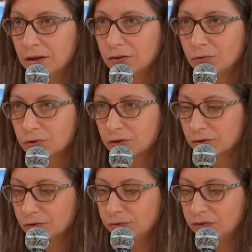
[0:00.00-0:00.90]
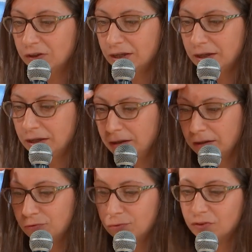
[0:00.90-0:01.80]
Donc tout ce qui
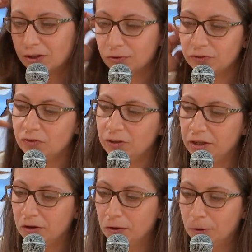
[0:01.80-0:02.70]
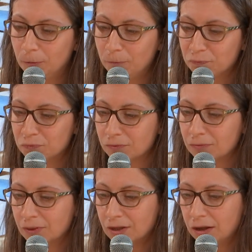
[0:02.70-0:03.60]
est, tout ce qui est aussi euh,
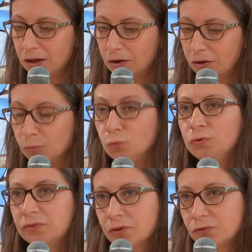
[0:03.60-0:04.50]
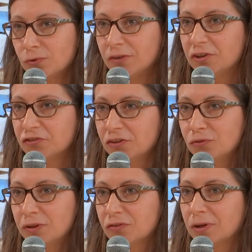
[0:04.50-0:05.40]
euh, mousse, tous les
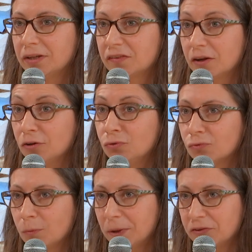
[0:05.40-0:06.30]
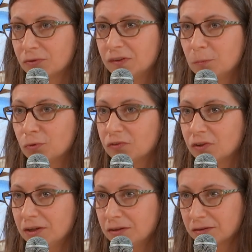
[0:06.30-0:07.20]
végétaux qui sont à l'extérieur ne vont pas se
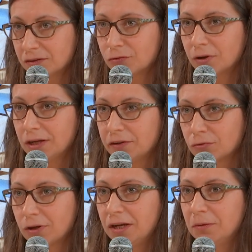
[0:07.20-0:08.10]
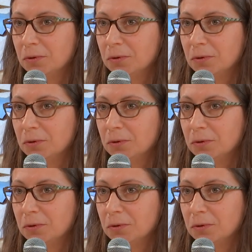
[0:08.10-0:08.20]
déposer sur la, sur la, lame.